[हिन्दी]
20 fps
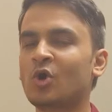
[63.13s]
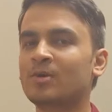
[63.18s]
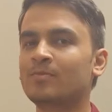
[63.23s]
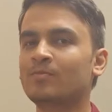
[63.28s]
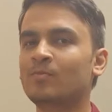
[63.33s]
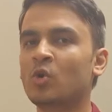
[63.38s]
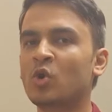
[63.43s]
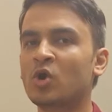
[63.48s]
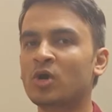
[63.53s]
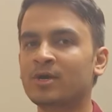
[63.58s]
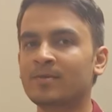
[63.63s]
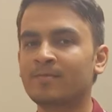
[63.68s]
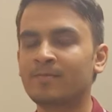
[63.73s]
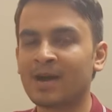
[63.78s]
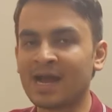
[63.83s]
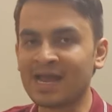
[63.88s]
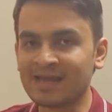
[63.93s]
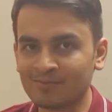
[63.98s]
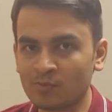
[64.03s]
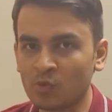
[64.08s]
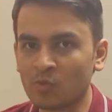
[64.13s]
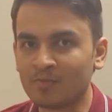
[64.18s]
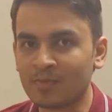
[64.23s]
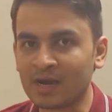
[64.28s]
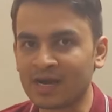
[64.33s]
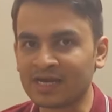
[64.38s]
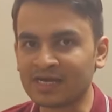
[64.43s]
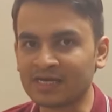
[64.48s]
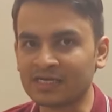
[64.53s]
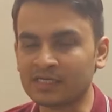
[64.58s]
ऑन बोर्ड बाय
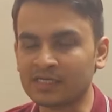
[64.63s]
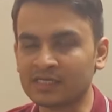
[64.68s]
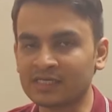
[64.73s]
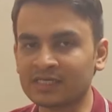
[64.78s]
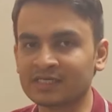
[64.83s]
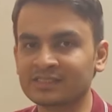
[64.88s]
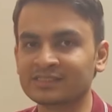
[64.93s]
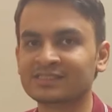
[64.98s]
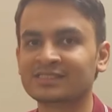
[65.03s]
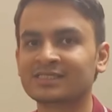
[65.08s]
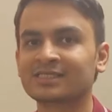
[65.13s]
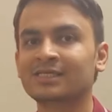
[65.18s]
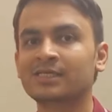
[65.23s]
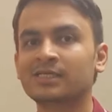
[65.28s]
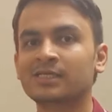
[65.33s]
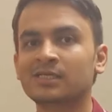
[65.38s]
मुंबई इंडियंस